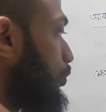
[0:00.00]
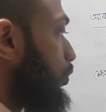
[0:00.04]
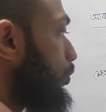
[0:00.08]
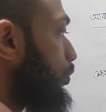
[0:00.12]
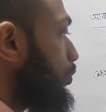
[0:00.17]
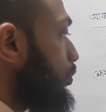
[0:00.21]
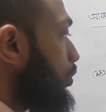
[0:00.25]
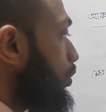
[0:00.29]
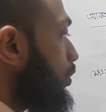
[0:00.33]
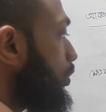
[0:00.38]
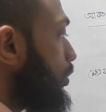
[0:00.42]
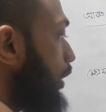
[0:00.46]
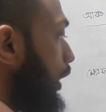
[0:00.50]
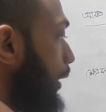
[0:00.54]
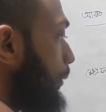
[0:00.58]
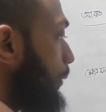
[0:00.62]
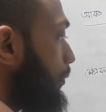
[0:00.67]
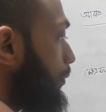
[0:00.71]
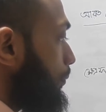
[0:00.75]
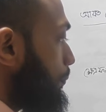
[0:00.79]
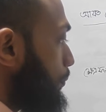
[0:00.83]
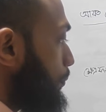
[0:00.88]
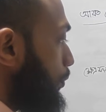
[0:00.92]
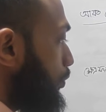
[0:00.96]
দৈর্ঘ্য
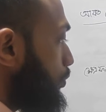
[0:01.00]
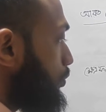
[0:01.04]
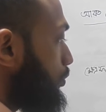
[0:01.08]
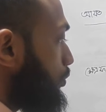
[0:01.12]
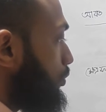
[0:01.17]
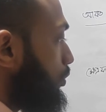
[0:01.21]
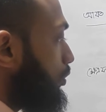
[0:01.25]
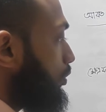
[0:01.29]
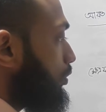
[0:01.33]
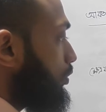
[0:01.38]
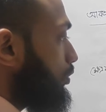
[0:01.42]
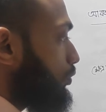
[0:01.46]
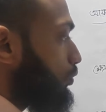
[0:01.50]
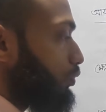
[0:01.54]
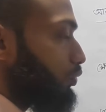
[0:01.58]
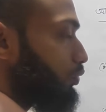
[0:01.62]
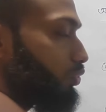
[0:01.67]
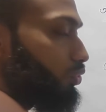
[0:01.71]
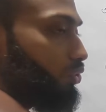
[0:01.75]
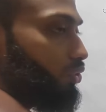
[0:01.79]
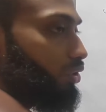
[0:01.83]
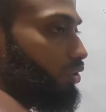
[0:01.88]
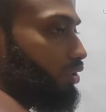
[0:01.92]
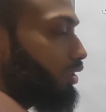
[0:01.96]
এবং প্রস্থ গুণ
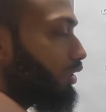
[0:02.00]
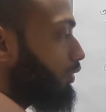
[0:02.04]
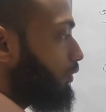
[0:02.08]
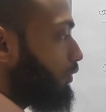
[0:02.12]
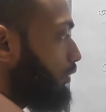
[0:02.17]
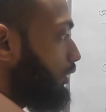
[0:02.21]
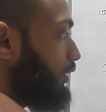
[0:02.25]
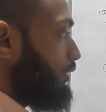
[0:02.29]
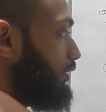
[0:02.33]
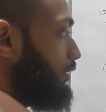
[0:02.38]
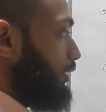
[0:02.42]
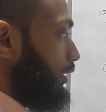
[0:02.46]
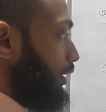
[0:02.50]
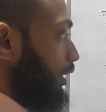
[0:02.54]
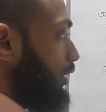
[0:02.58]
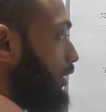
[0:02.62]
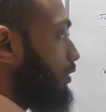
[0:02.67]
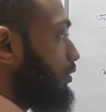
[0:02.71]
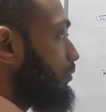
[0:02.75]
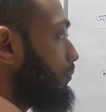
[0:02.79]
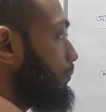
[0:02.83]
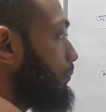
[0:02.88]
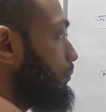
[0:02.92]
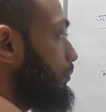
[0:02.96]
করলেই হয়ে যায়
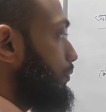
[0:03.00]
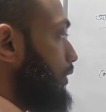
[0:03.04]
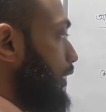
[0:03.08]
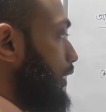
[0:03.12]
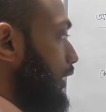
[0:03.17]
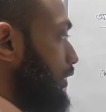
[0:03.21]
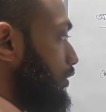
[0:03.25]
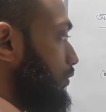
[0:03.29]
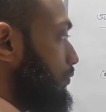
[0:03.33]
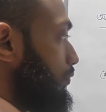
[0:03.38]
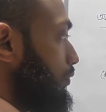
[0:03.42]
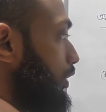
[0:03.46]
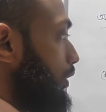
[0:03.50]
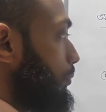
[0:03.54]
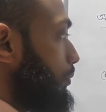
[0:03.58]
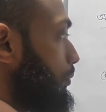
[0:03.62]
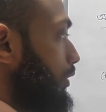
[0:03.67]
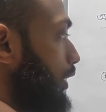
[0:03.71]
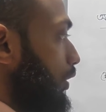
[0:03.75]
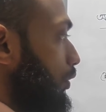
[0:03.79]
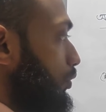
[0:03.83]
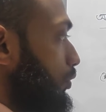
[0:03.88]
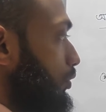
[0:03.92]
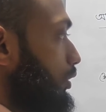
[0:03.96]
কারণ ক্ষেত্রফলের
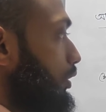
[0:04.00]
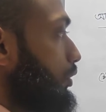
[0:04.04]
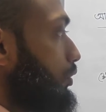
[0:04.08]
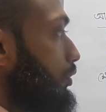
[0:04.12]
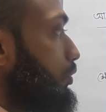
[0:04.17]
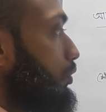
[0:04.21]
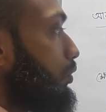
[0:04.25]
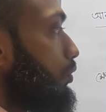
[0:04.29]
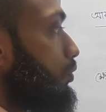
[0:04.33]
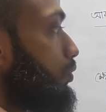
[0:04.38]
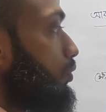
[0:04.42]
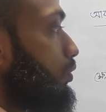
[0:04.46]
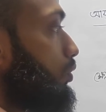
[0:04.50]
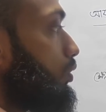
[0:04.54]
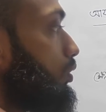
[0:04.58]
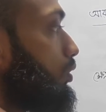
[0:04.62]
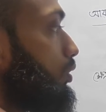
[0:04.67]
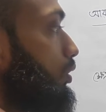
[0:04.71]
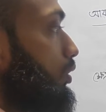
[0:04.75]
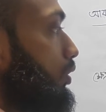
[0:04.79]
মধ্যে আর তৃতীয় কোনো